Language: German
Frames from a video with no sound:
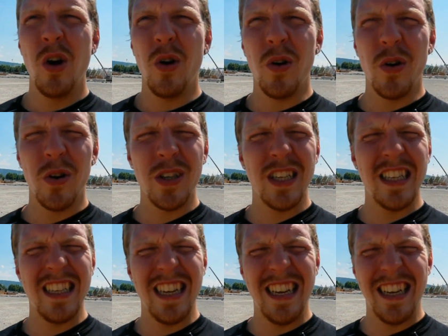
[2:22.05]

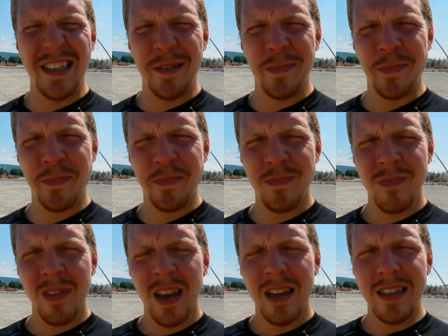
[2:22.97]
Und ähm,
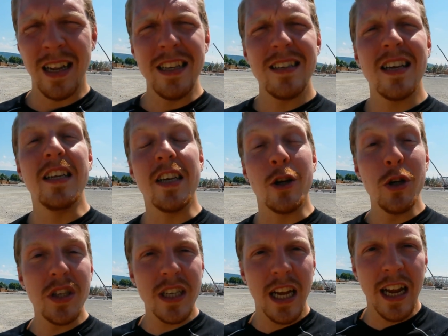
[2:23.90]
dann ist er in die
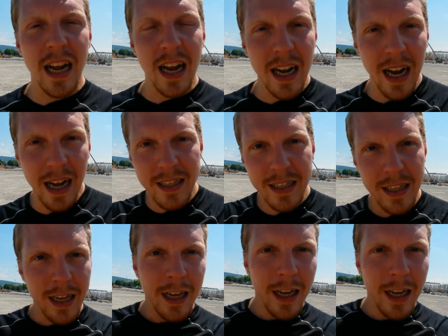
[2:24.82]
Küche gegangen, hat